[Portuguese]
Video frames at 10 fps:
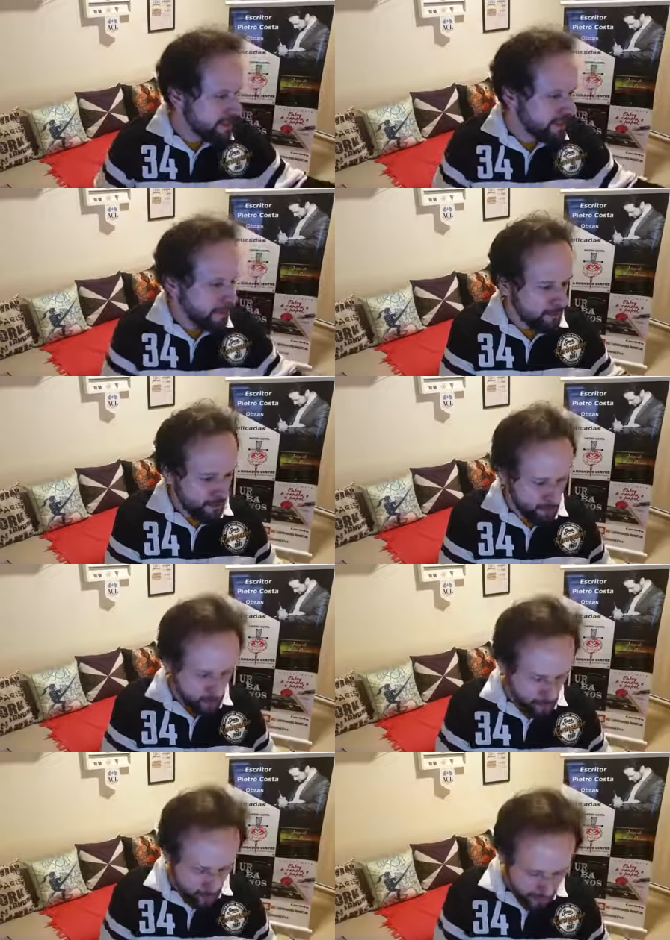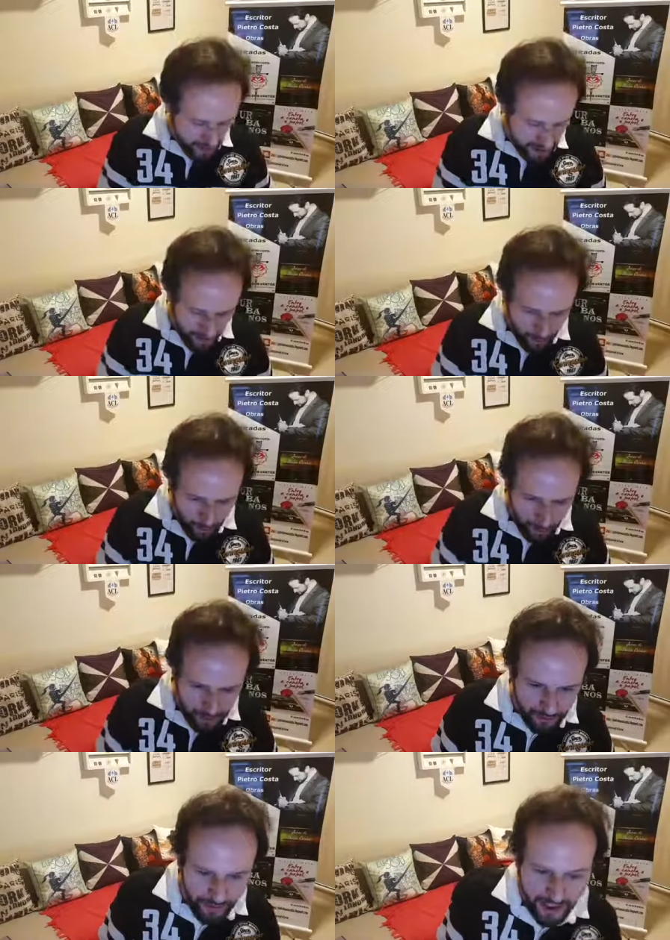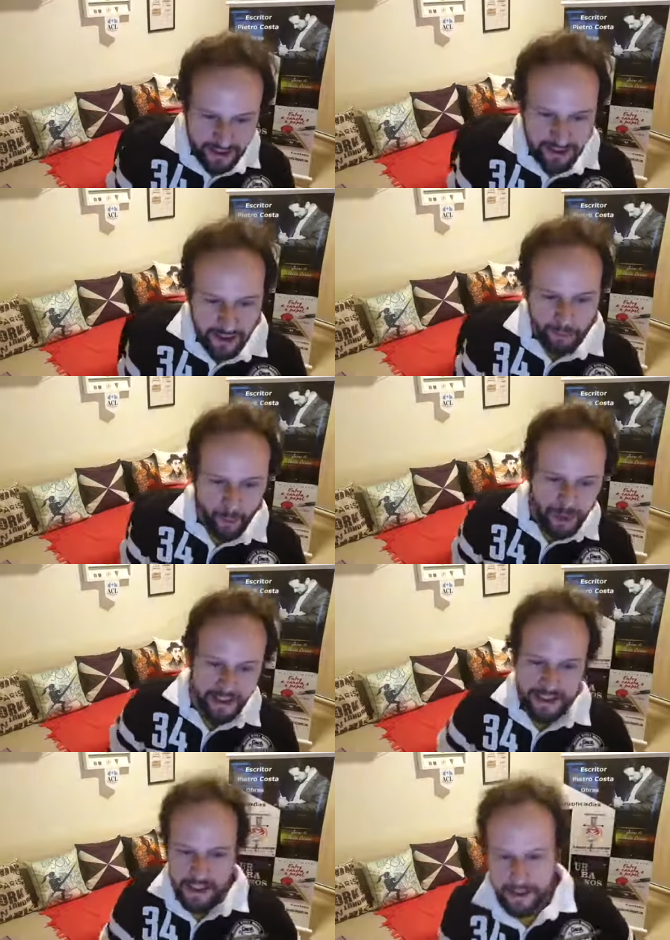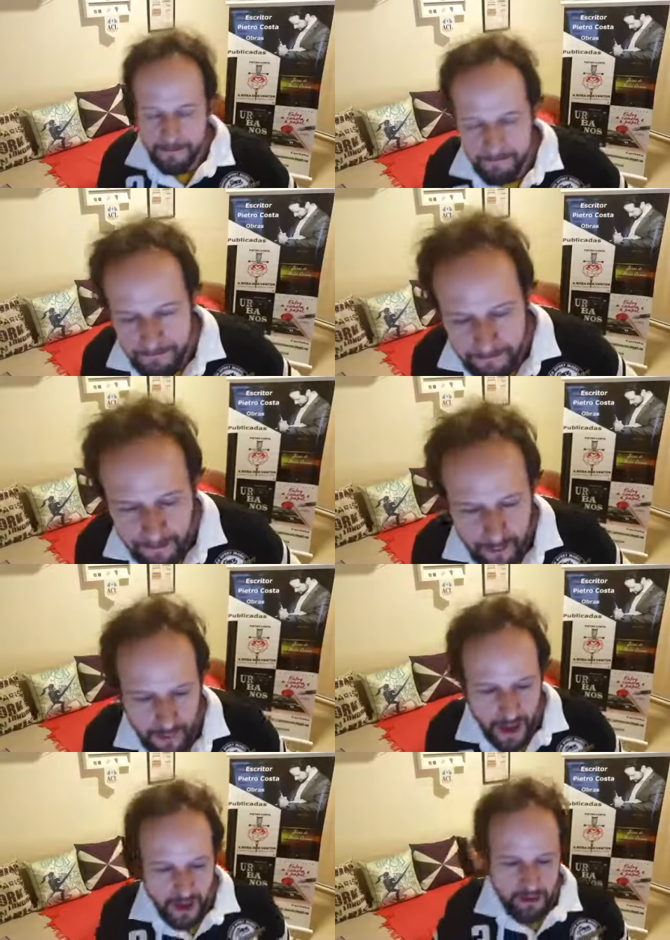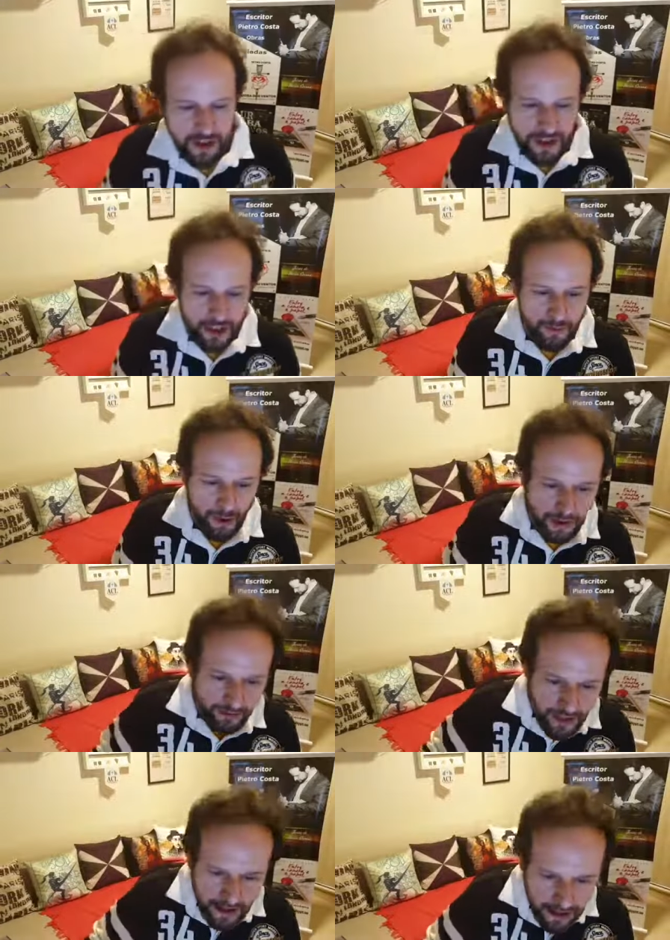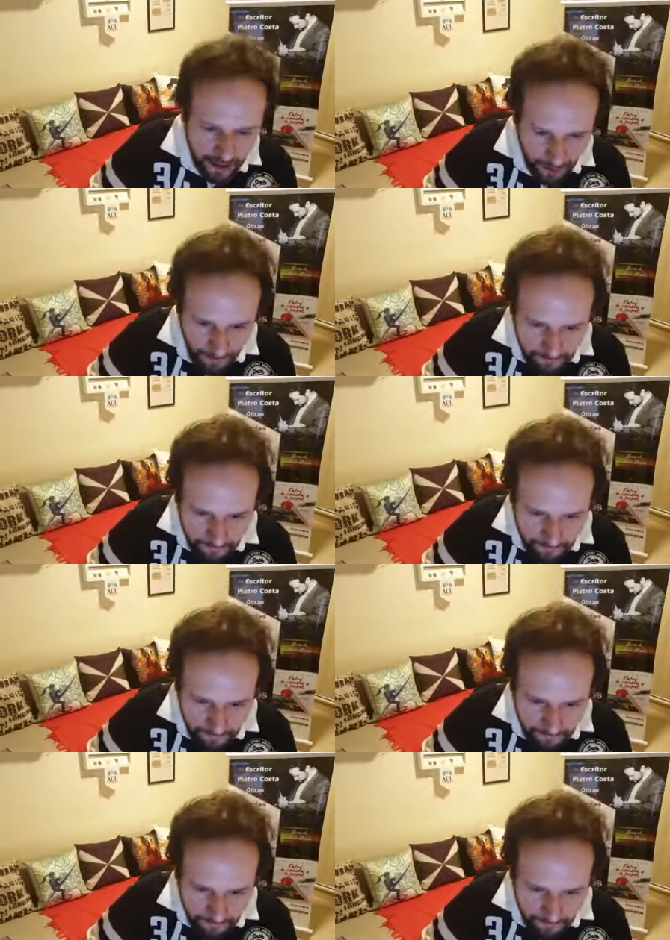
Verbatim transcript: Então vamos começar o nosso Faces da Poesia, 28ª edição.